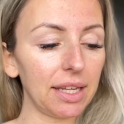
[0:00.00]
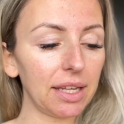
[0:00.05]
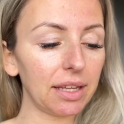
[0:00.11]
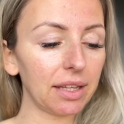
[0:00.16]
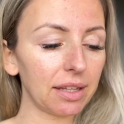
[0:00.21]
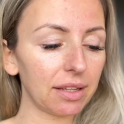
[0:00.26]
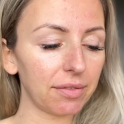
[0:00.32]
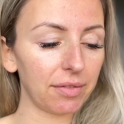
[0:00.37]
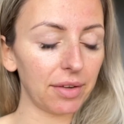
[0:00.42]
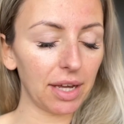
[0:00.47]

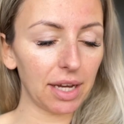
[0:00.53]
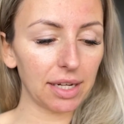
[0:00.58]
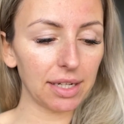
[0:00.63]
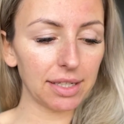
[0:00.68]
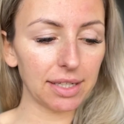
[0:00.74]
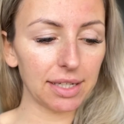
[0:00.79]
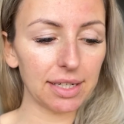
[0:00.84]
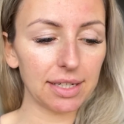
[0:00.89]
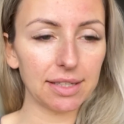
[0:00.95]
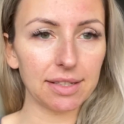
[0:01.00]
Ich werde
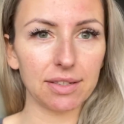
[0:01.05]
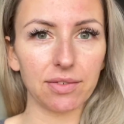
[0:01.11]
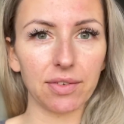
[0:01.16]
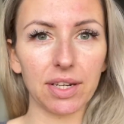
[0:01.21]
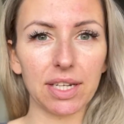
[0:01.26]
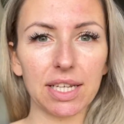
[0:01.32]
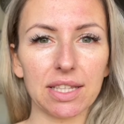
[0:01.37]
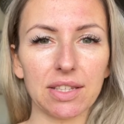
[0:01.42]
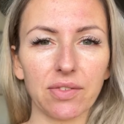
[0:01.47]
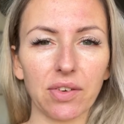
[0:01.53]
jetzt,
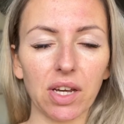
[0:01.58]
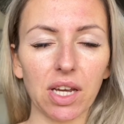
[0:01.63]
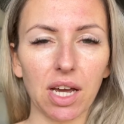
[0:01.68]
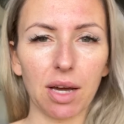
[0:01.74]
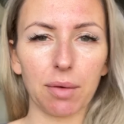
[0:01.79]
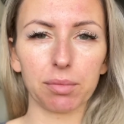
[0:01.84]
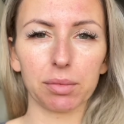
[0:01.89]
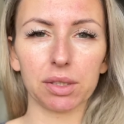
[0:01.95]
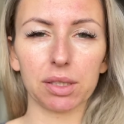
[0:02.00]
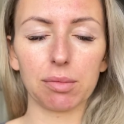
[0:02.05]
weil ich jetzt
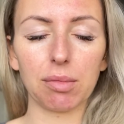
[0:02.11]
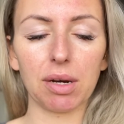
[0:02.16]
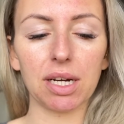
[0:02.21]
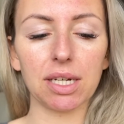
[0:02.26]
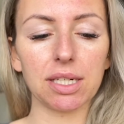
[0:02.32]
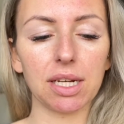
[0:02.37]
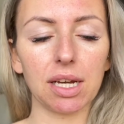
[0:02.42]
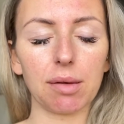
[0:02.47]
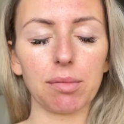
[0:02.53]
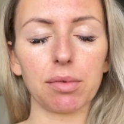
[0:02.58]
Feierabend
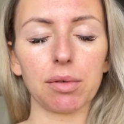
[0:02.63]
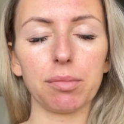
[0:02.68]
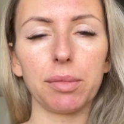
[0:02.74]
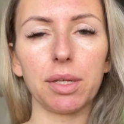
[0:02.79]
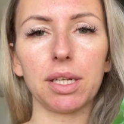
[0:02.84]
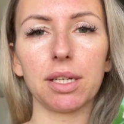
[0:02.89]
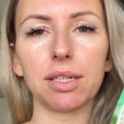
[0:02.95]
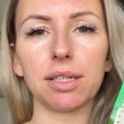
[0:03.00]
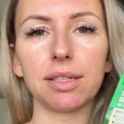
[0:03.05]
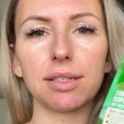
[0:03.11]
gemacht habe,
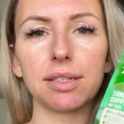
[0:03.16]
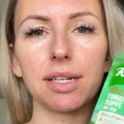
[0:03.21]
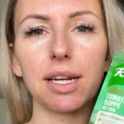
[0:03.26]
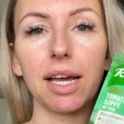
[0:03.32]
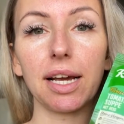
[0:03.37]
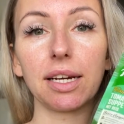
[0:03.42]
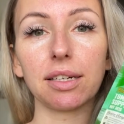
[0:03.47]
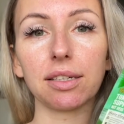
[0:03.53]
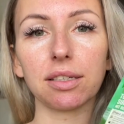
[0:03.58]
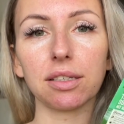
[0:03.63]
mir diese
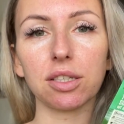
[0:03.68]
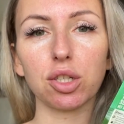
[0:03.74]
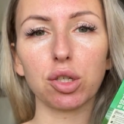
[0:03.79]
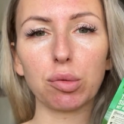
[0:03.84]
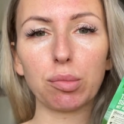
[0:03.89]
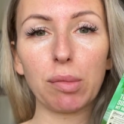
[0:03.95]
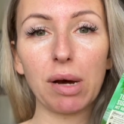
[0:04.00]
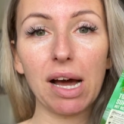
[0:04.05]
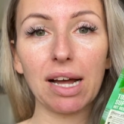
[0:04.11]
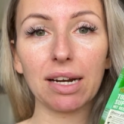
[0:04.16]
leckere
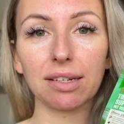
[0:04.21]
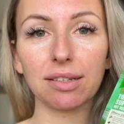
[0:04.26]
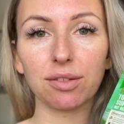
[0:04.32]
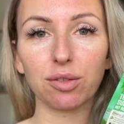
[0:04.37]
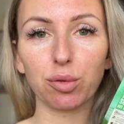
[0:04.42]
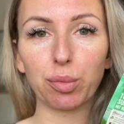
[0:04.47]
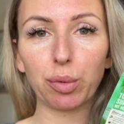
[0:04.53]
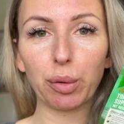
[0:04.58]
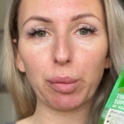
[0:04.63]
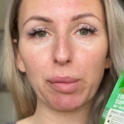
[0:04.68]

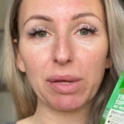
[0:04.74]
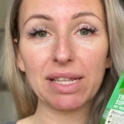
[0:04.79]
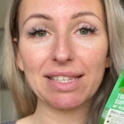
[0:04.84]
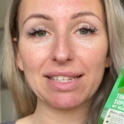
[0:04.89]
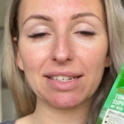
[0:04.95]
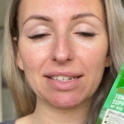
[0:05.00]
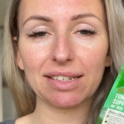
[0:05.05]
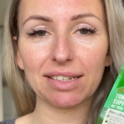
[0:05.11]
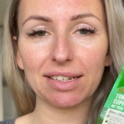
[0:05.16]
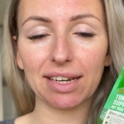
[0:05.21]
Tomatensuppe mit
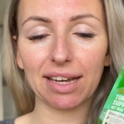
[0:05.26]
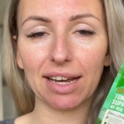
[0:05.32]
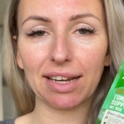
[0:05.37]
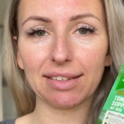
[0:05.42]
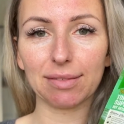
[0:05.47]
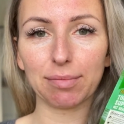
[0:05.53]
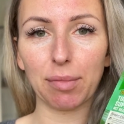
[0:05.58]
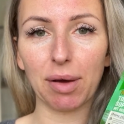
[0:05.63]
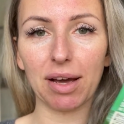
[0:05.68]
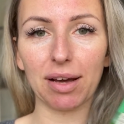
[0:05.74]

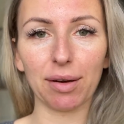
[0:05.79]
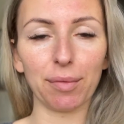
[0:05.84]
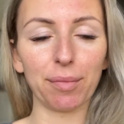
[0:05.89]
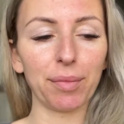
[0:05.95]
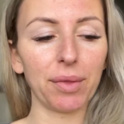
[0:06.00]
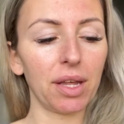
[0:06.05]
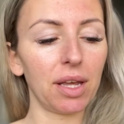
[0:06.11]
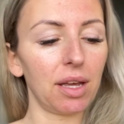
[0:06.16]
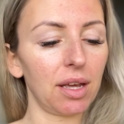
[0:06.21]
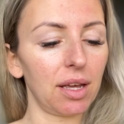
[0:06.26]
Reis machen.
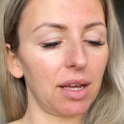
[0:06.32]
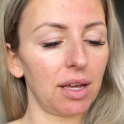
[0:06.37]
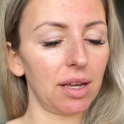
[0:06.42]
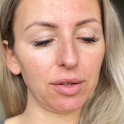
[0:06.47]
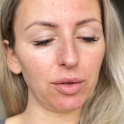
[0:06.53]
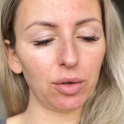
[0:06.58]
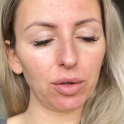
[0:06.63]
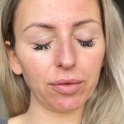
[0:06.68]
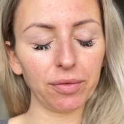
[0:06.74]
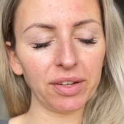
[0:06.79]

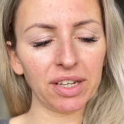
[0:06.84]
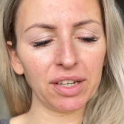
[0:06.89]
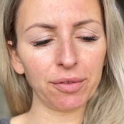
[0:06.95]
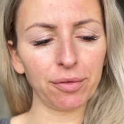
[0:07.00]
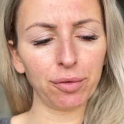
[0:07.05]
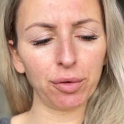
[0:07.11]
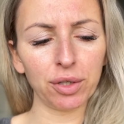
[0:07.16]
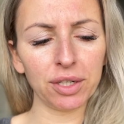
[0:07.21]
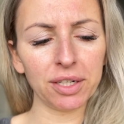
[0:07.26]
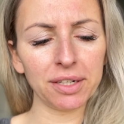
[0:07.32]
Irgendwie
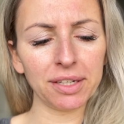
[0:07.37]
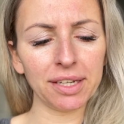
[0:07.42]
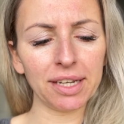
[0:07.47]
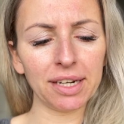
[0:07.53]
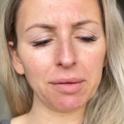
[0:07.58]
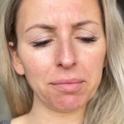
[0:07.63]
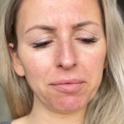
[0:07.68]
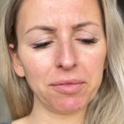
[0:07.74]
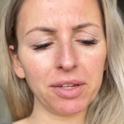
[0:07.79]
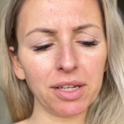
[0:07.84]
gefühlt in
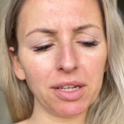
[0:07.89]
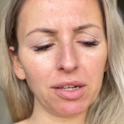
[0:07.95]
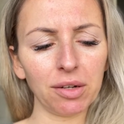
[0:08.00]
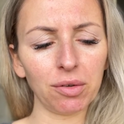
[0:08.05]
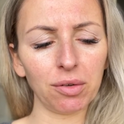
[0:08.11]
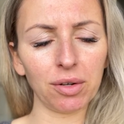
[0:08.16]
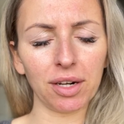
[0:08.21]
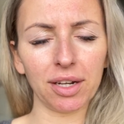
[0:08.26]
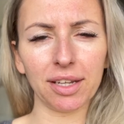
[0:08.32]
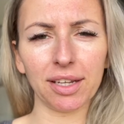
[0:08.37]
jedem
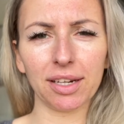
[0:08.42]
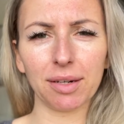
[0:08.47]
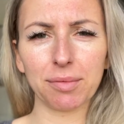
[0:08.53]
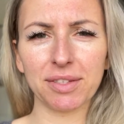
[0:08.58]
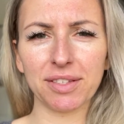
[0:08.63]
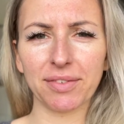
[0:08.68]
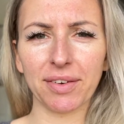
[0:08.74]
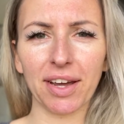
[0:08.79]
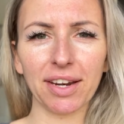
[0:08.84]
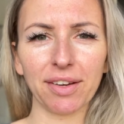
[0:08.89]
Video oder jedem
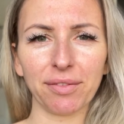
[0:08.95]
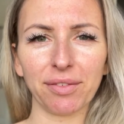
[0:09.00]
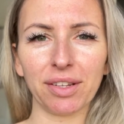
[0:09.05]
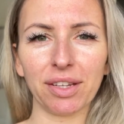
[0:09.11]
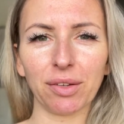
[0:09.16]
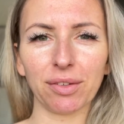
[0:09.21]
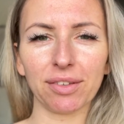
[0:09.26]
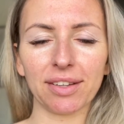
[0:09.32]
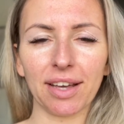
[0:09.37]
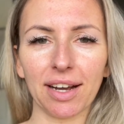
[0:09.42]
zweiten
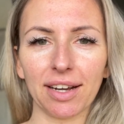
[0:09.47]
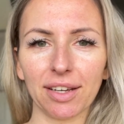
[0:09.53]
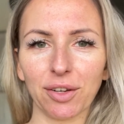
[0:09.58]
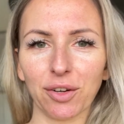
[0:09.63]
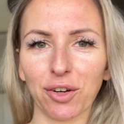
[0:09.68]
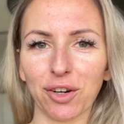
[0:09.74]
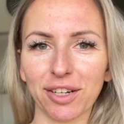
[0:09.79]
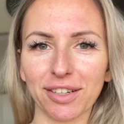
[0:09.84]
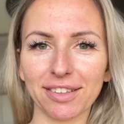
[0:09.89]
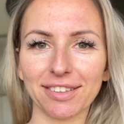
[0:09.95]
Video sage ich
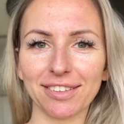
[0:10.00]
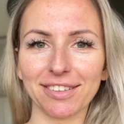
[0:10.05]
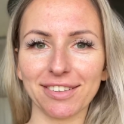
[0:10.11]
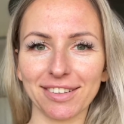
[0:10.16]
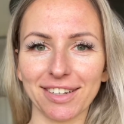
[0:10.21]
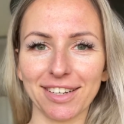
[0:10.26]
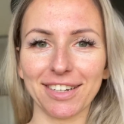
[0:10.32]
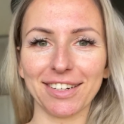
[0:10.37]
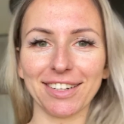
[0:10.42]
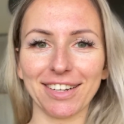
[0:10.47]
euch, es ist eine
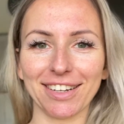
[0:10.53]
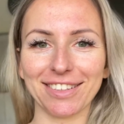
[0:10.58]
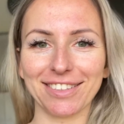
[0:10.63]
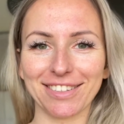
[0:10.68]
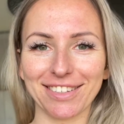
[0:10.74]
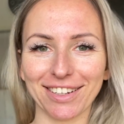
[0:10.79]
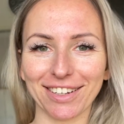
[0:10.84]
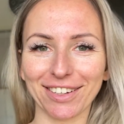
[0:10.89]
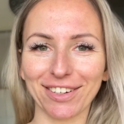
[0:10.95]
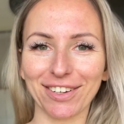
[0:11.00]

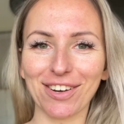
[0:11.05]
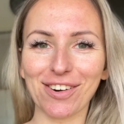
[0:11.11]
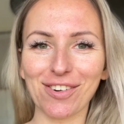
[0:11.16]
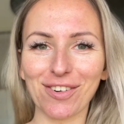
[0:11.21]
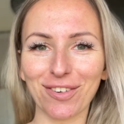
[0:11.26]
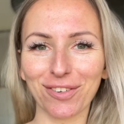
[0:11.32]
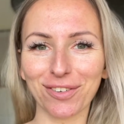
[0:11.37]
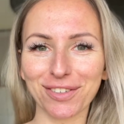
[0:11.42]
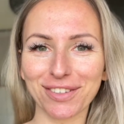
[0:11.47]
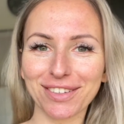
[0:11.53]

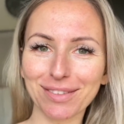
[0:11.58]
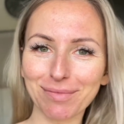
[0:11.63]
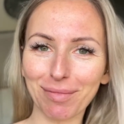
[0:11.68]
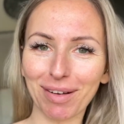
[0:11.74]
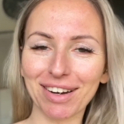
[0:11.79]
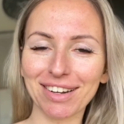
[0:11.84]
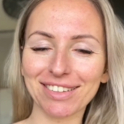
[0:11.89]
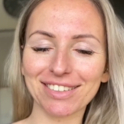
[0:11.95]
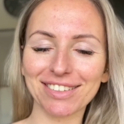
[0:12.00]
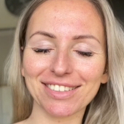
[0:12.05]
Kindheitserinnerung und
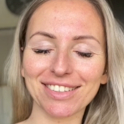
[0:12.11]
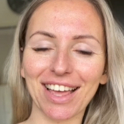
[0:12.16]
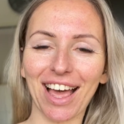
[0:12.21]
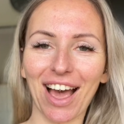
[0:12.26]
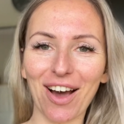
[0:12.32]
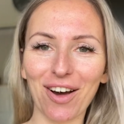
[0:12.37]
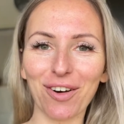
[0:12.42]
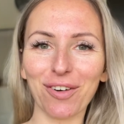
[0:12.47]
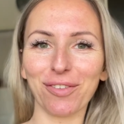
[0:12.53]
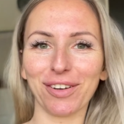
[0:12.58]
diesmal ist es
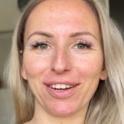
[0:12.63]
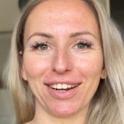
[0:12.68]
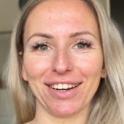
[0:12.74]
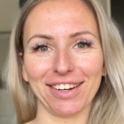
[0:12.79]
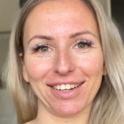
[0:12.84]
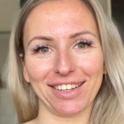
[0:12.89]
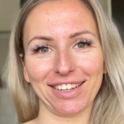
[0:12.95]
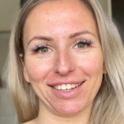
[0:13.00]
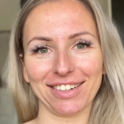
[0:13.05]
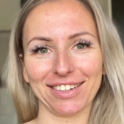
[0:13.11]
auch wieder
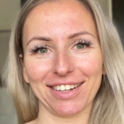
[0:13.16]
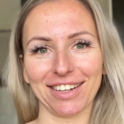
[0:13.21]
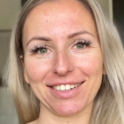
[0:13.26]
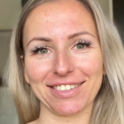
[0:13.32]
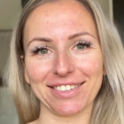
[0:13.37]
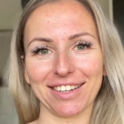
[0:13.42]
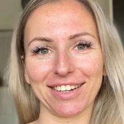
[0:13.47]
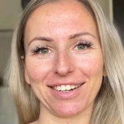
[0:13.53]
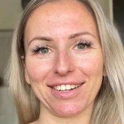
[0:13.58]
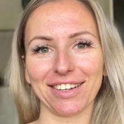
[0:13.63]
eine
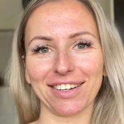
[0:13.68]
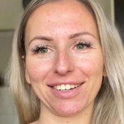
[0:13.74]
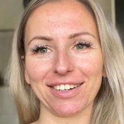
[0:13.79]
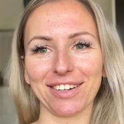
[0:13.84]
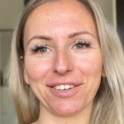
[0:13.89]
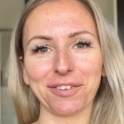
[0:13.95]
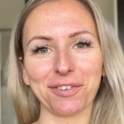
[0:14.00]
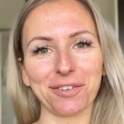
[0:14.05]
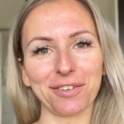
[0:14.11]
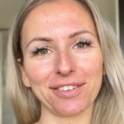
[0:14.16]

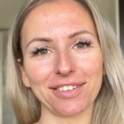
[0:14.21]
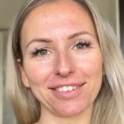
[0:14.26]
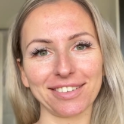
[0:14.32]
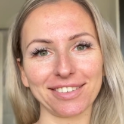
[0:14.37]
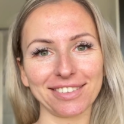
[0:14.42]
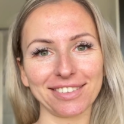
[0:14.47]
Kindheitserinnerung.